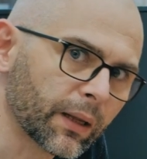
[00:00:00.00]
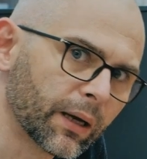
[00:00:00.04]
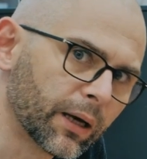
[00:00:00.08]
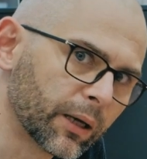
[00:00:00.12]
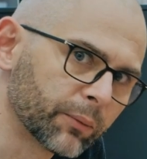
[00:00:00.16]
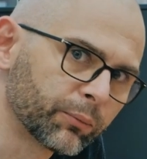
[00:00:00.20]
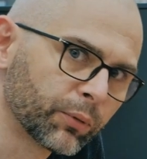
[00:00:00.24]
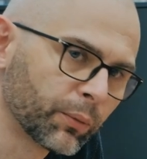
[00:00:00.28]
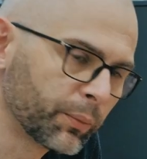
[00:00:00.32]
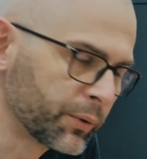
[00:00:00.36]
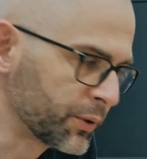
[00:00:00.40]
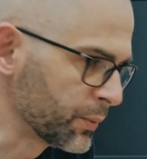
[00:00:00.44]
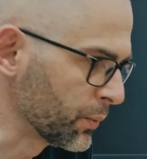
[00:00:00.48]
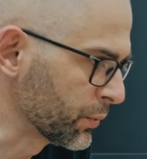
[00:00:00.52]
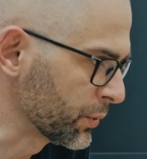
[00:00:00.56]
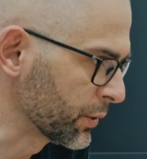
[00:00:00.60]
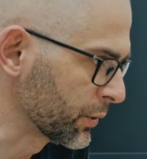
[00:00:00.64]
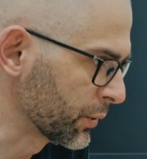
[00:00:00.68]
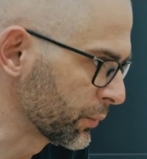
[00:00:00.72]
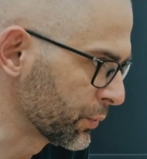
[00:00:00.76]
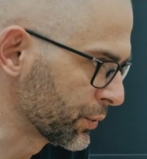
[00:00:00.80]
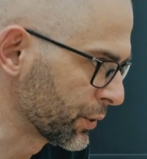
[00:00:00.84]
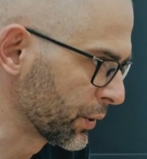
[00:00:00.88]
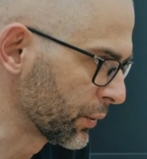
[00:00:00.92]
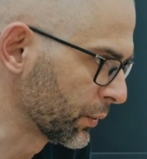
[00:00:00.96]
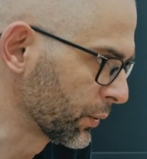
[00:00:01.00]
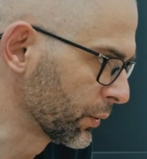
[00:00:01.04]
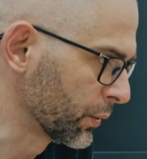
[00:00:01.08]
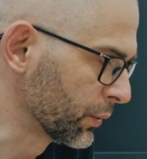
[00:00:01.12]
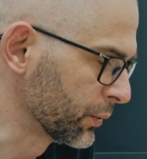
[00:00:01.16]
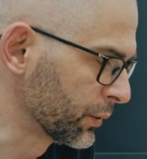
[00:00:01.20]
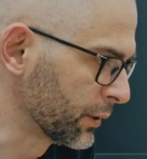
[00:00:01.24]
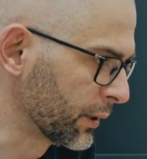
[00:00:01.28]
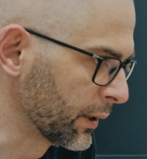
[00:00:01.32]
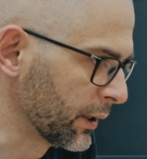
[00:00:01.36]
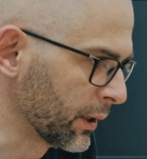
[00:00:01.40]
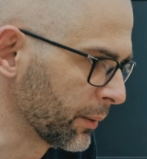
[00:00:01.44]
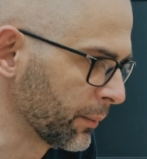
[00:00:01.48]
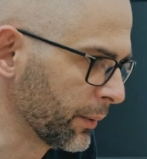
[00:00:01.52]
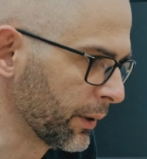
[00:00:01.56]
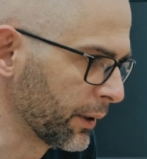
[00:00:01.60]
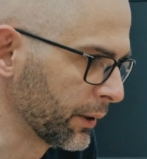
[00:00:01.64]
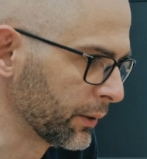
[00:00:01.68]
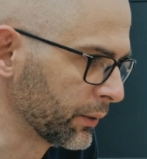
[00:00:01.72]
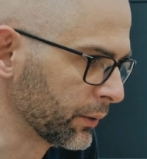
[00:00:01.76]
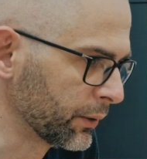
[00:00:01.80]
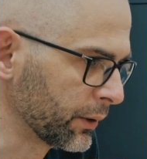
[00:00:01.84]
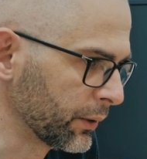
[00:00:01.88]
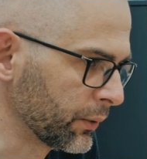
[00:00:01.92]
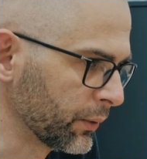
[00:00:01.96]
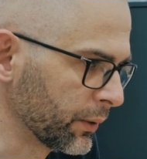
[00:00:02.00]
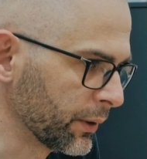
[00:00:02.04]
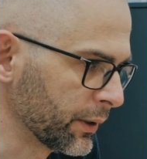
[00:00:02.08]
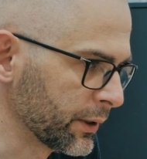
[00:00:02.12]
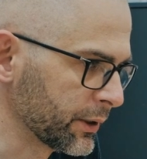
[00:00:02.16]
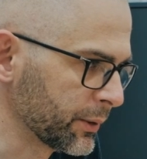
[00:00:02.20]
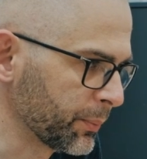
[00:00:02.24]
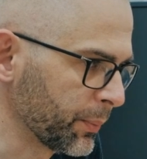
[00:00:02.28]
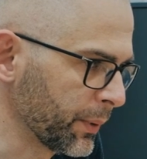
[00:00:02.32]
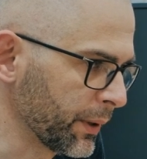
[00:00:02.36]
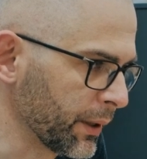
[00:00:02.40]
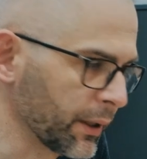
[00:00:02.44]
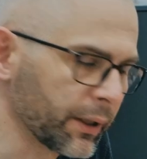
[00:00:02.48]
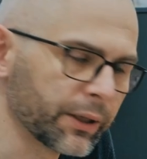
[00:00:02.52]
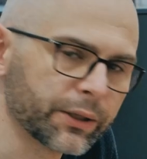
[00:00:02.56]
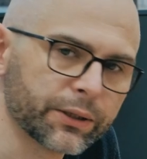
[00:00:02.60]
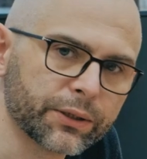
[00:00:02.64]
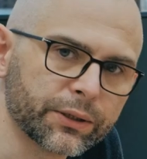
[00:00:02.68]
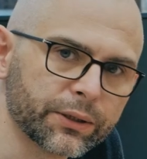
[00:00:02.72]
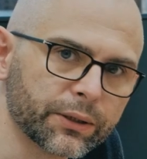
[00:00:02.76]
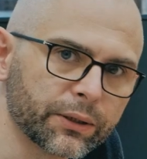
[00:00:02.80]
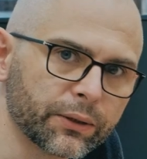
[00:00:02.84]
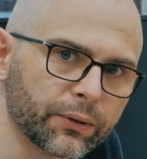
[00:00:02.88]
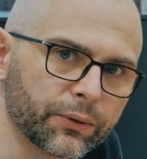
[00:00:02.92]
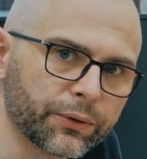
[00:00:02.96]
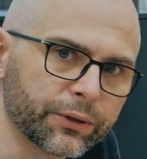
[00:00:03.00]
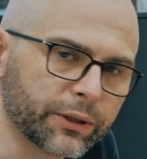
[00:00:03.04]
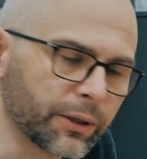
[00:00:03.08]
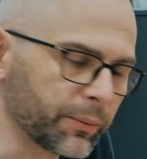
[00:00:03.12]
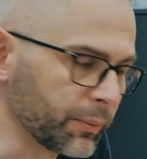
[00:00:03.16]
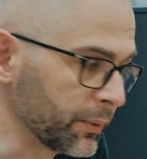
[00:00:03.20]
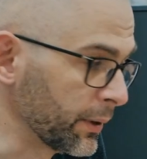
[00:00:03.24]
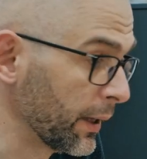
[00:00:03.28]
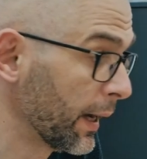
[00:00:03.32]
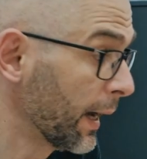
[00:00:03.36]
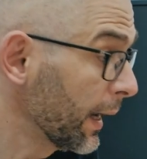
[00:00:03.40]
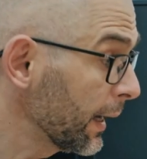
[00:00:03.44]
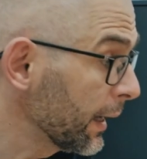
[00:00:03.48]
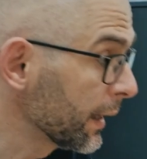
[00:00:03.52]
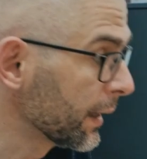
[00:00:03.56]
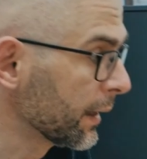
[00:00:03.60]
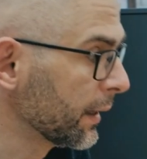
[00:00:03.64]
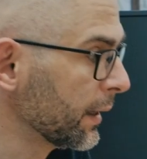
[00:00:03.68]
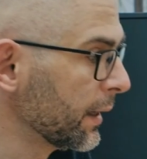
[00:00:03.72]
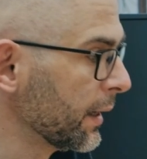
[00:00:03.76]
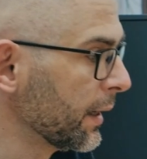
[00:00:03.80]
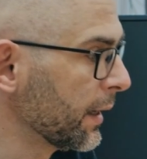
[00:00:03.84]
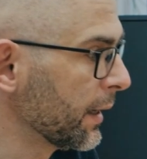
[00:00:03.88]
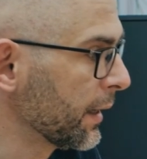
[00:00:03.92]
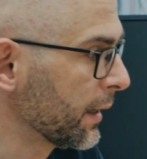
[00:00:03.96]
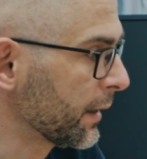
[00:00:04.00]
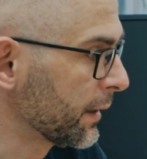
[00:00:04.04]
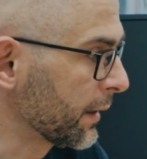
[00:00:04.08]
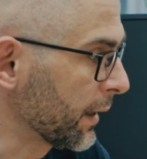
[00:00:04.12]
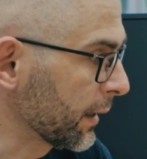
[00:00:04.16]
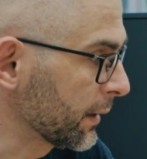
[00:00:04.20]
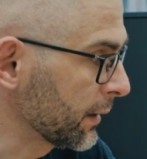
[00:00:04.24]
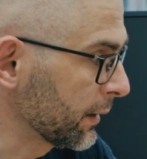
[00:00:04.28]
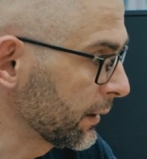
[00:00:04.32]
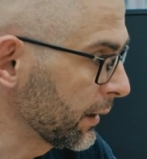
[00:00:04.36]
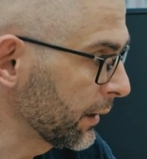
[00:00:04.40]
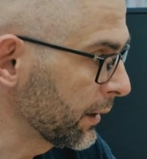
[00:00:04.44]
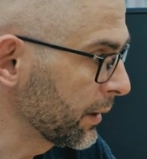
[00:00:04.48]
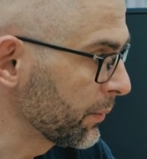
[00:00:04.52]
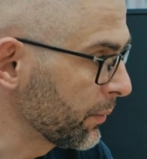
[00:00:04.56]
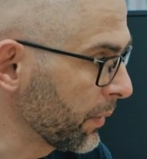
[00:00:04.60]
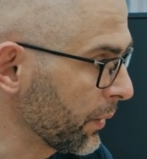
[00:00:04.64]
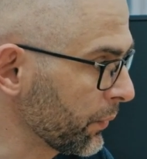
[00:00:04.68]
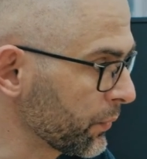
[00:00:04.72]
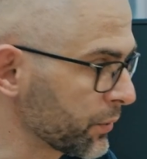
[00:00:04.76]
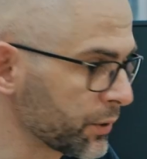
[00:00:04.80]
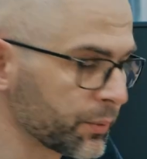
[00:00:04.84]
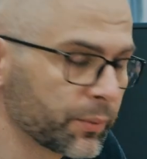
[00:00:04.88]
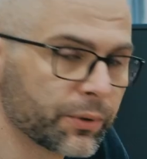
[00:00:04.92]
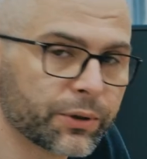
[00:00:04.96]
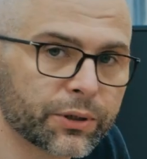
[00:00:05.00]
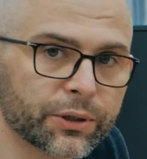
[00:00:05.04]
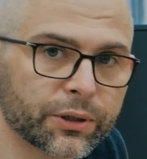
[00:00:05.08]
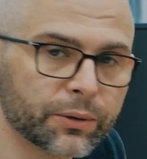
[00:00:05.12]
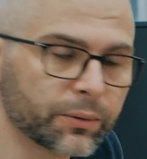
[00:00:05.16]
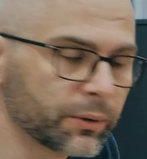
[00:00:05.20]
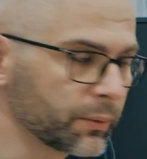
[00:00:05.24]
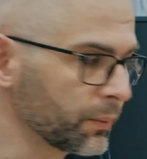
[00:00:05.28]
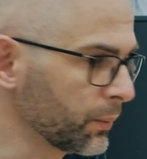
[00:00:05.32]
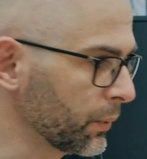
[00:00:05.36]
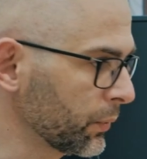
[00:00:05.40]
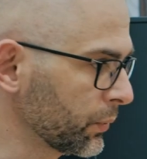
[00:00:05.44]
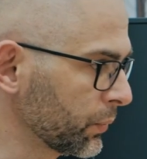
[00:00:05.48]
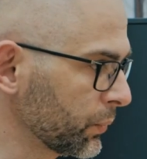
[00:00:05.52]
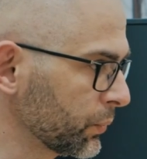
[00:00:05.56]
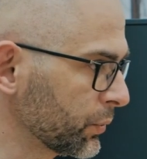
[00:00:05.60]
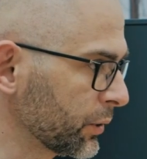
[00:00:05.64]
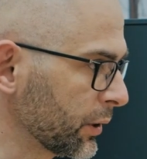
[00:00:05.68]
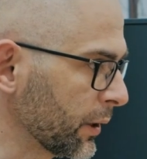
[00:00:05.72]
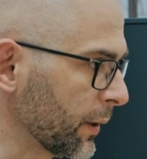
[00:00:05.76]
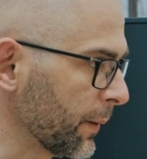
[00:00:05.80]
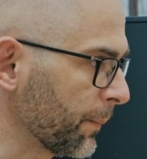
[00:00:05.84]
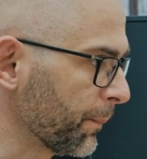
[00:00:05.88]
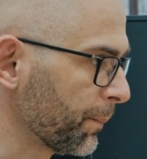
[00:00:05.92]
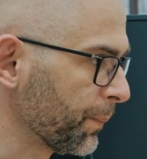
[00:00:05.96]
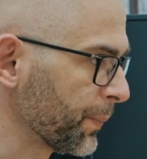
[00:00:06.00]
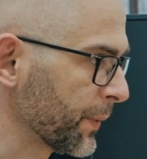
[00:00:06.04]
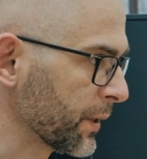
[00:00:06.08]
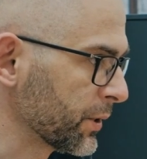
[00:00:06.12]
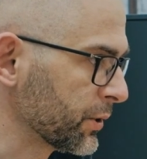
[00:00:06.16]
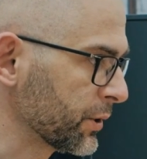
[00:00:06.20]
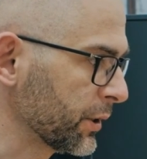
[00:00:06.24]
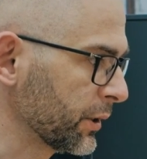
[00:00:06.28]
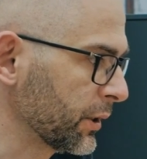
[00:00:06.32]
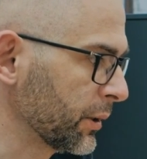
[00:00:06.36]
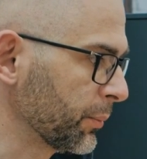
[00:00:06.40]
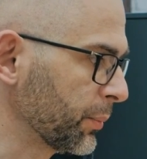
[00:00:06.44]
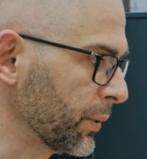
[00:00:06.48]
Albo być może są szerokokątne kamery do tego ESP jakieś dostępne. Ale jak na taki mały, śmieszny moduł za żadne